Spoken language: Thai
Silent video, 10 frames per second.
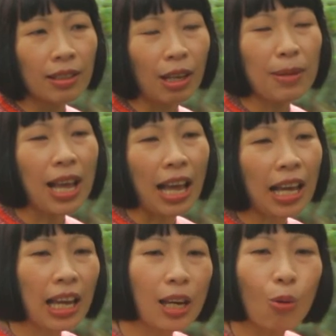เราไม่อยาก
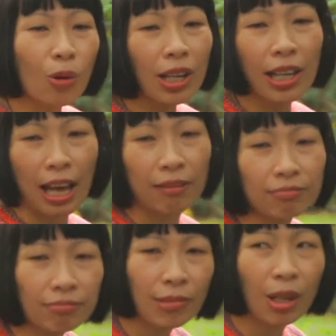ให้ใครรู้เลยอะ่ะ
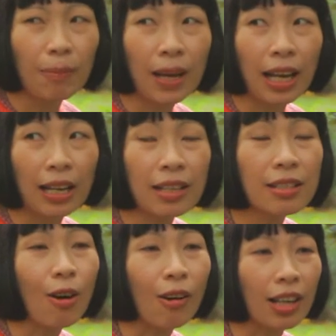พอเป็นครั้ง
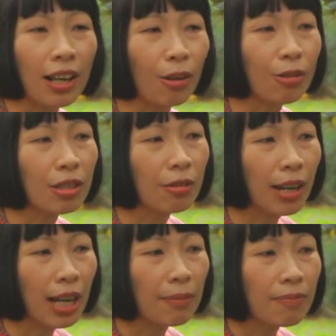ที่สองเนี่ยเรารู้สึก
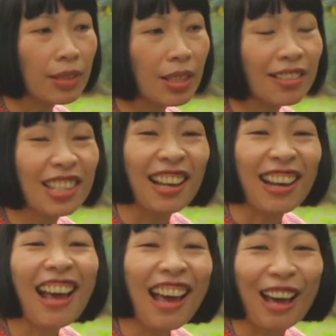ว่าเสีย
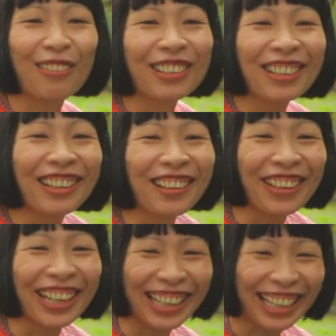หน้ามัน
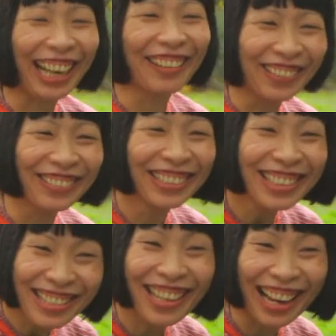เป็นอาการแบบ
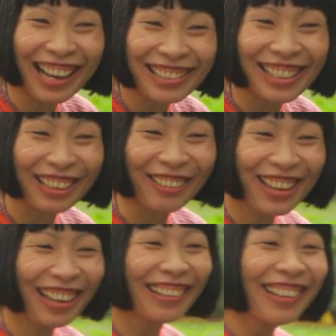เสียหน้าจริงนะ
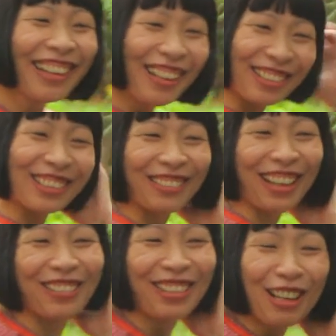พี่รู้สึก
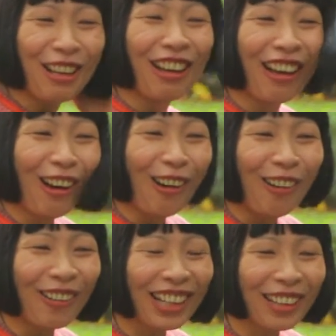ว่า
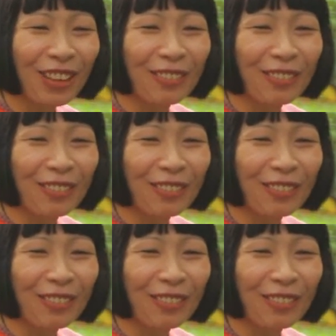โอ๊ย